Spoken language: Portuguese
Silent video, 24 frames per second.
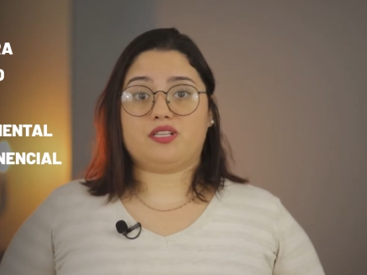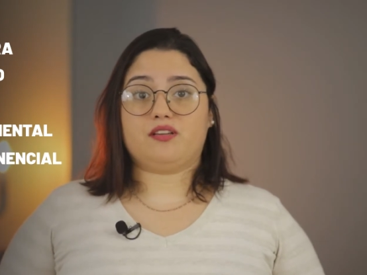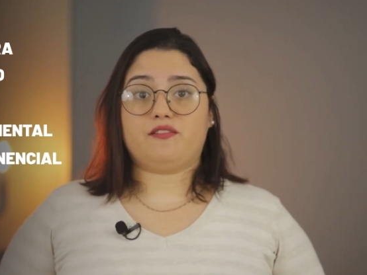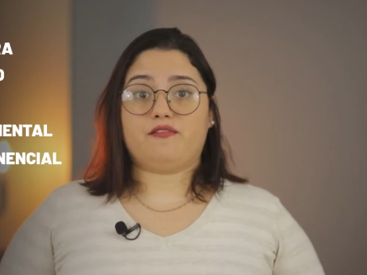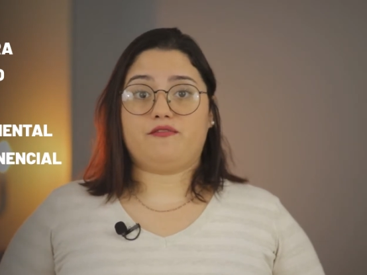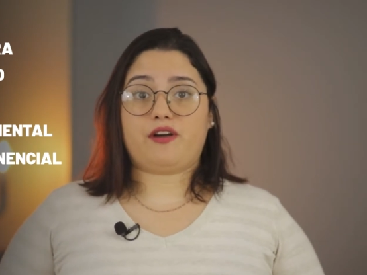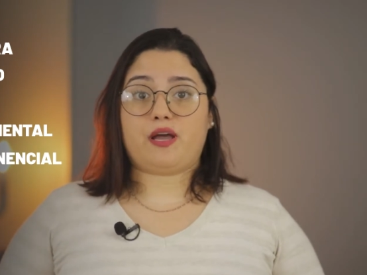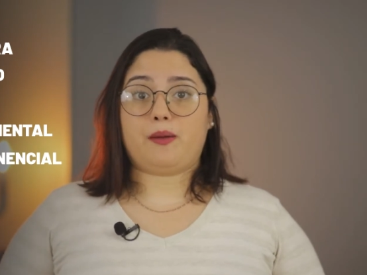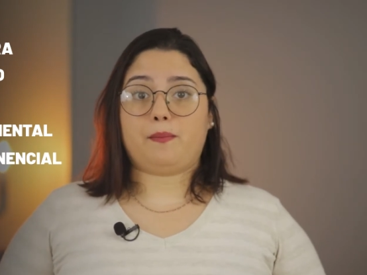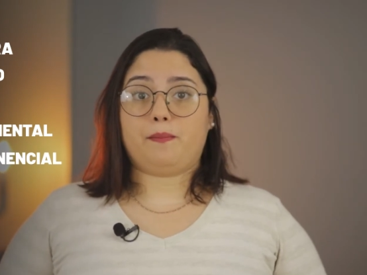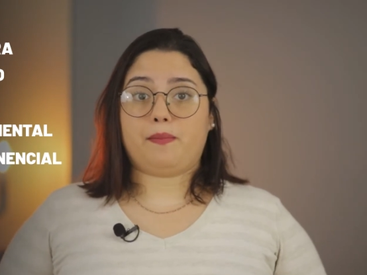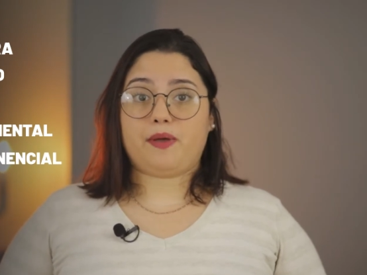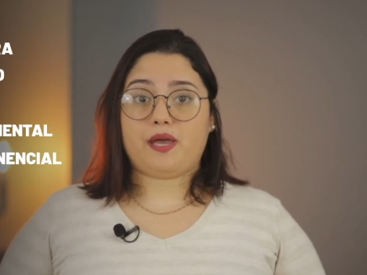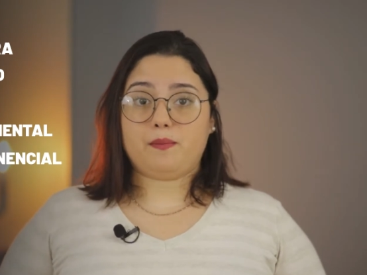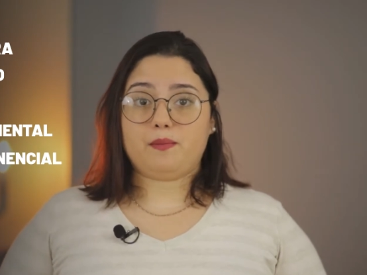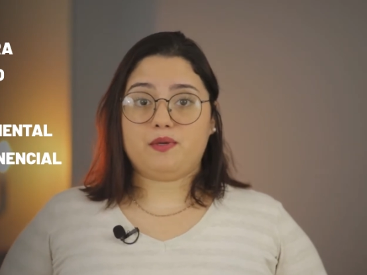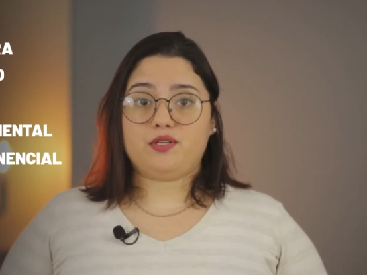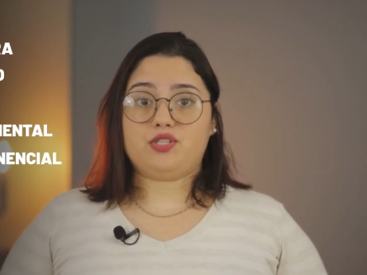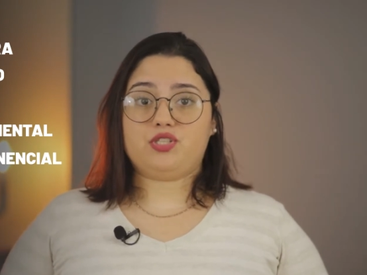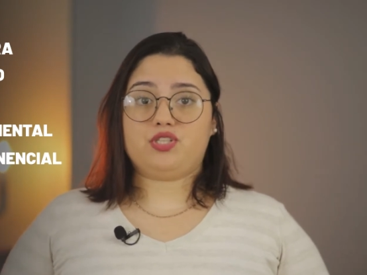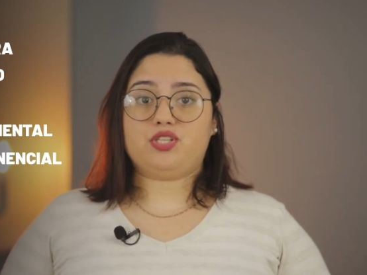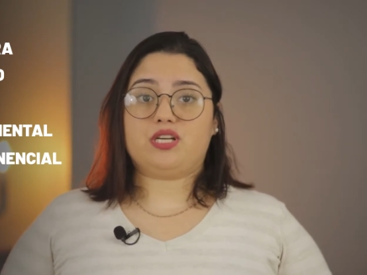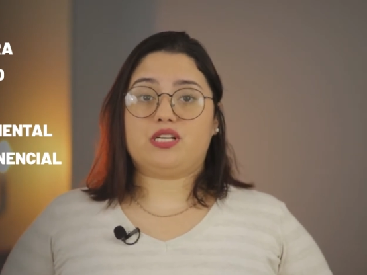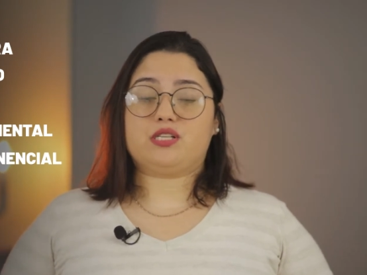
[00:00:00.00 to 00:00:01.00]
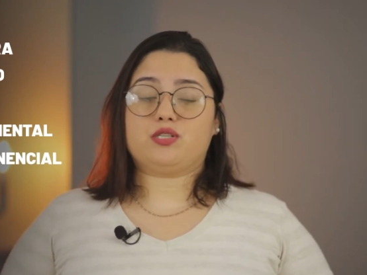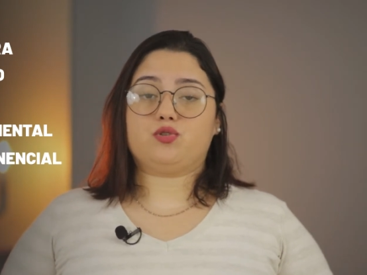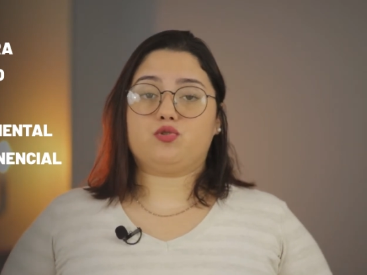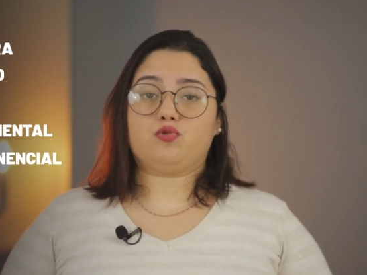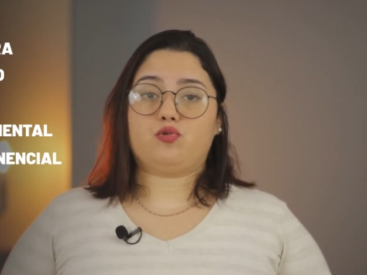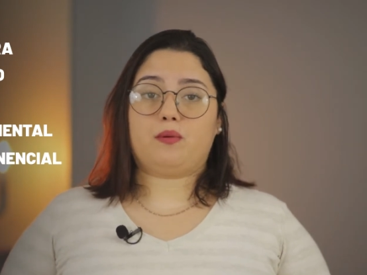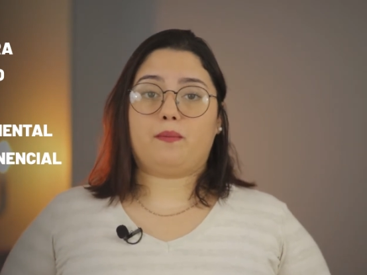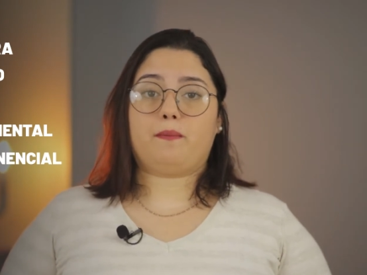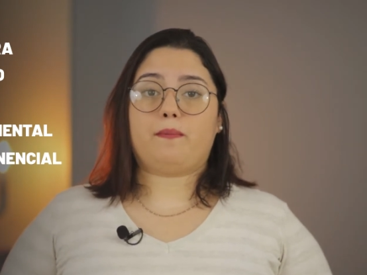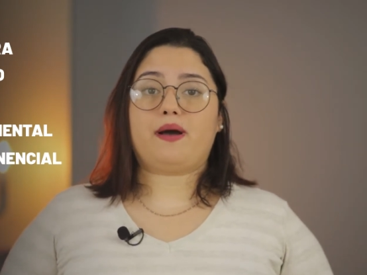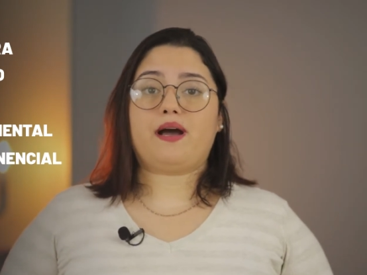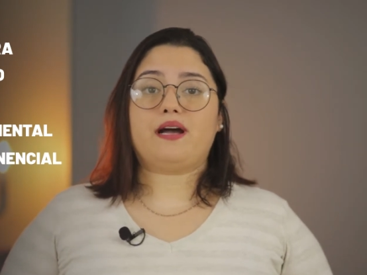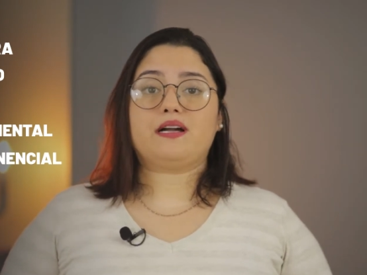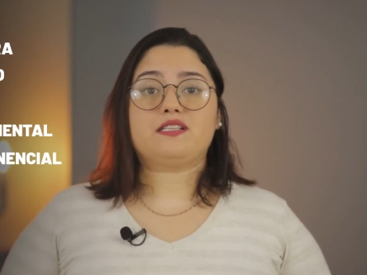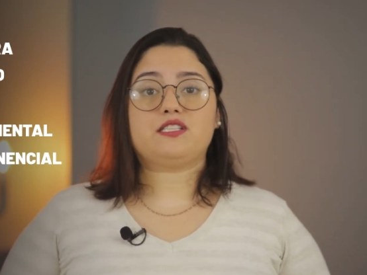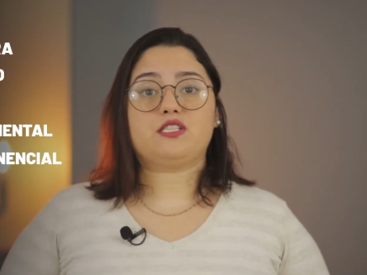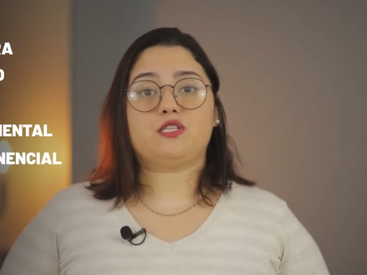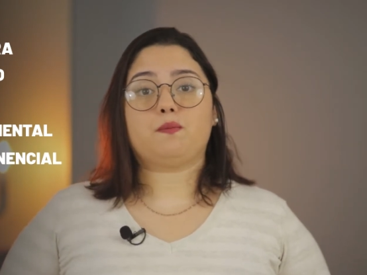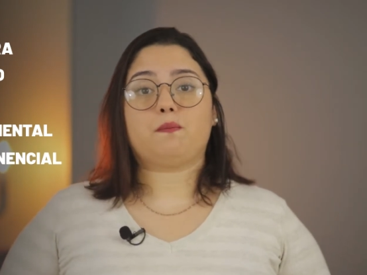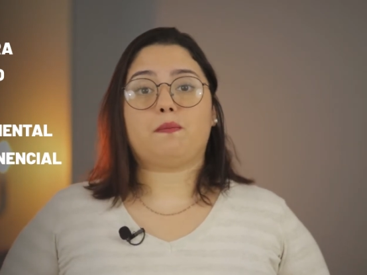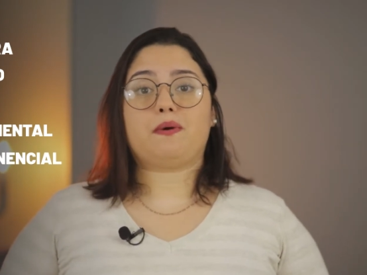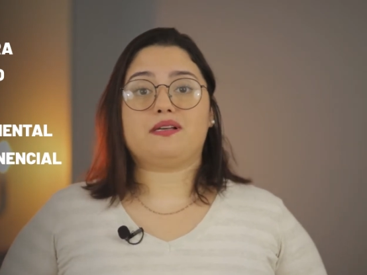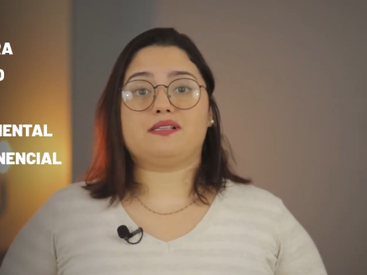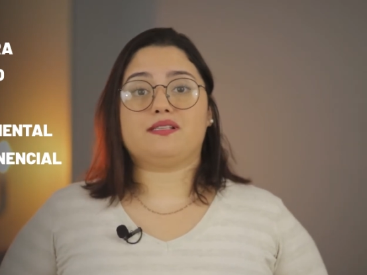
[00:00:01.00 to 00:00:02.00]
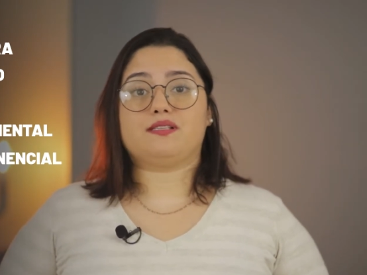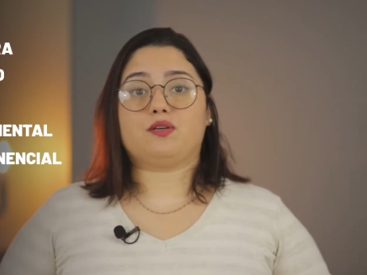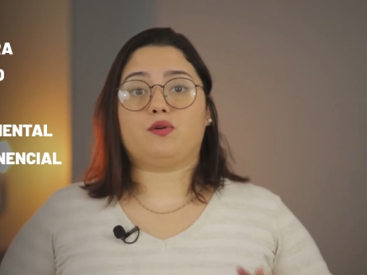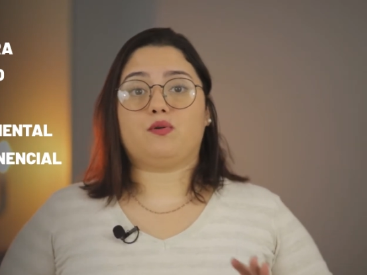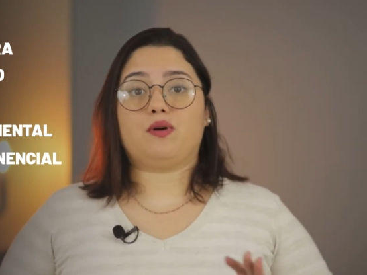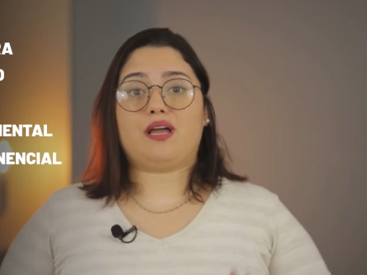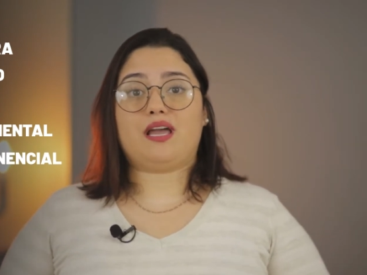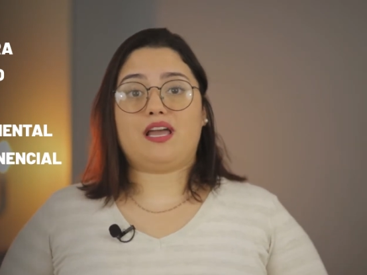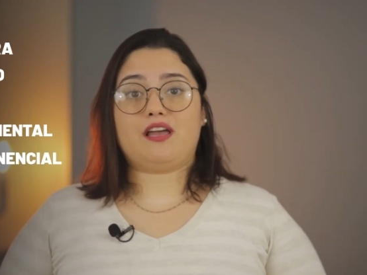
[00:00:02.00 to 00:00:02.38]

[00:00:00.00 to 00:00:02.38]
que vai permitir a sua participação